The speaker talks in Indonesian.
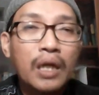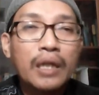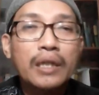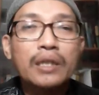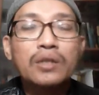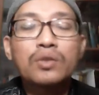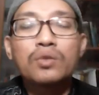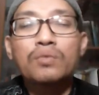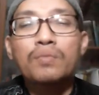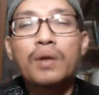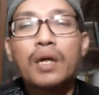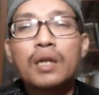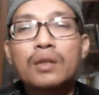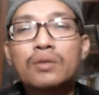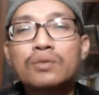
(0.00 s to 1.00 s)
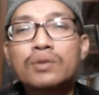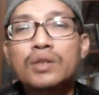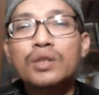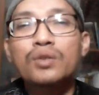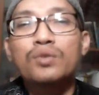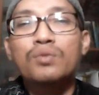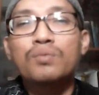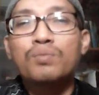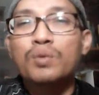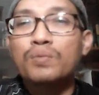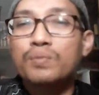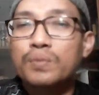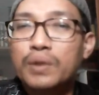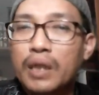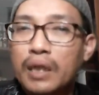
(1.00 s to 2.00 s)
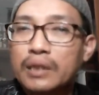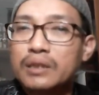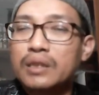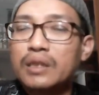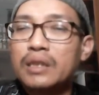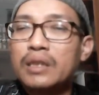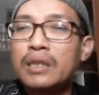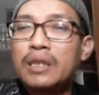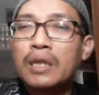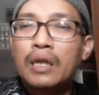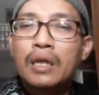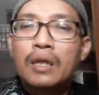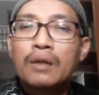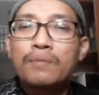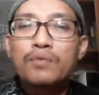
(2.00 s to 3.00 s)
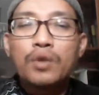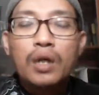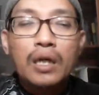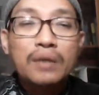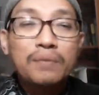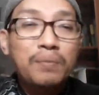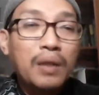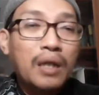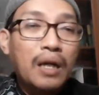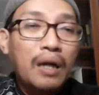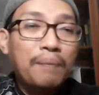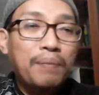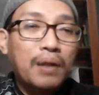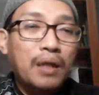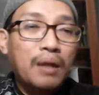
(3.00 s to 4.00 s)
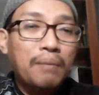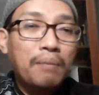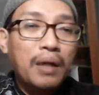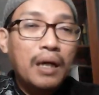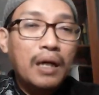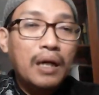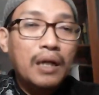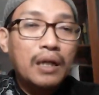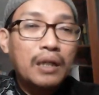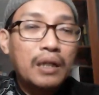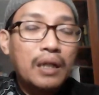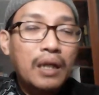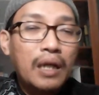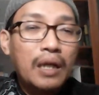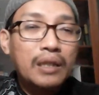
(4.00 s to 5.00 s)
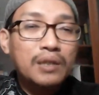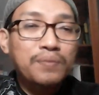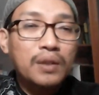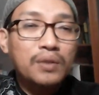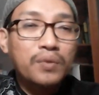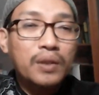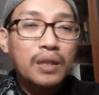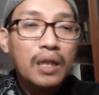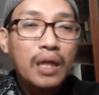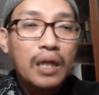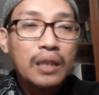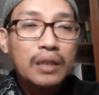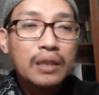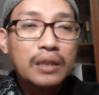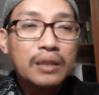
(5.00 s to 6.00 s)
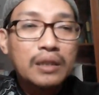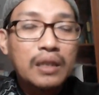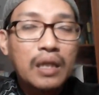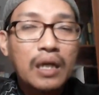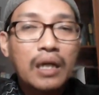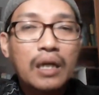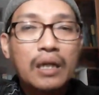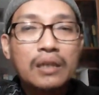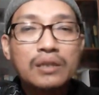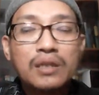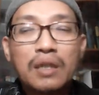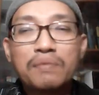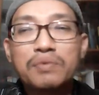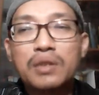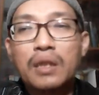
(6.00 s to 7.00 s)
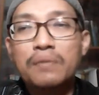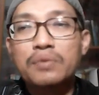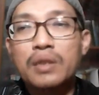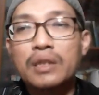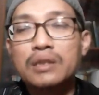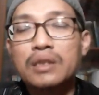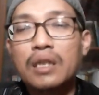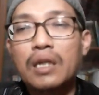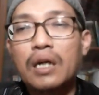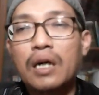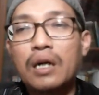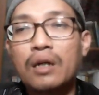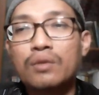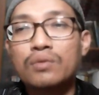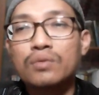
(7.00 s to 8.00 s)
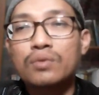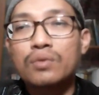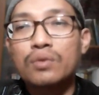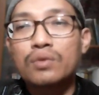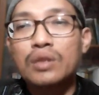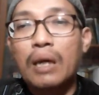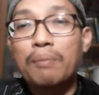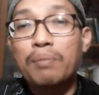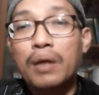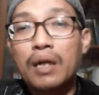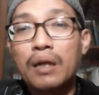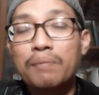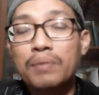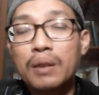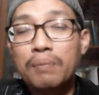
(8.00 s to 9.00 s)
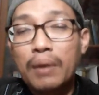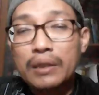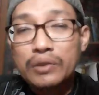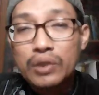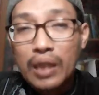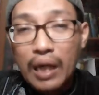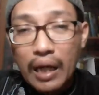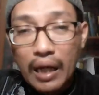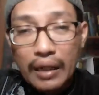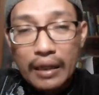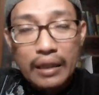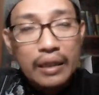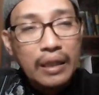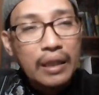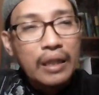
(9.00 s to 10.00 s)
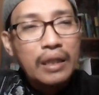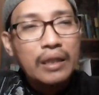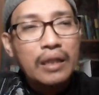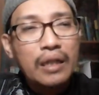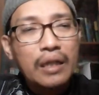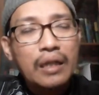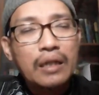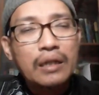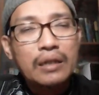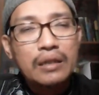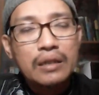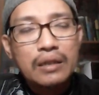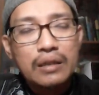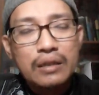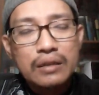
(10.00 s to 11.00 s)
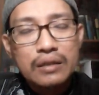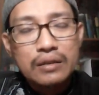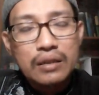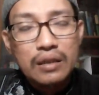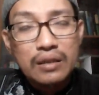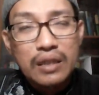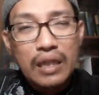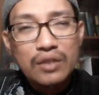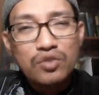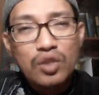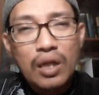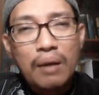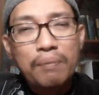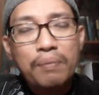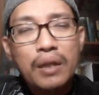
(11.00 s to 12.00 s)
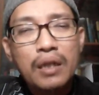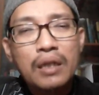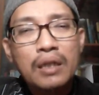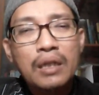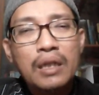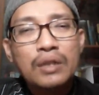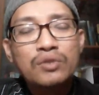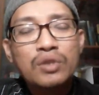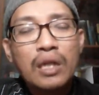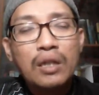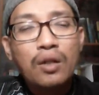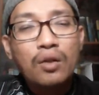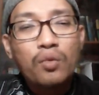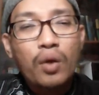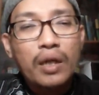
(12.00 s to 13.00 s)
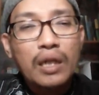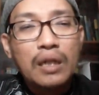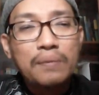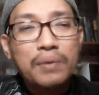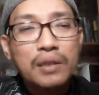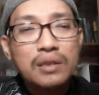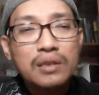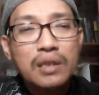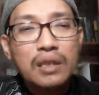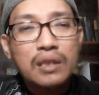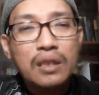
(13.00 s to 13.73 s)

itu baru diumumkan. Jadi buat para penggemar Anies Baswedan ya siap-siap saja untuk sabar lebih panjang ya uh, tentang siapa calon wakil presiden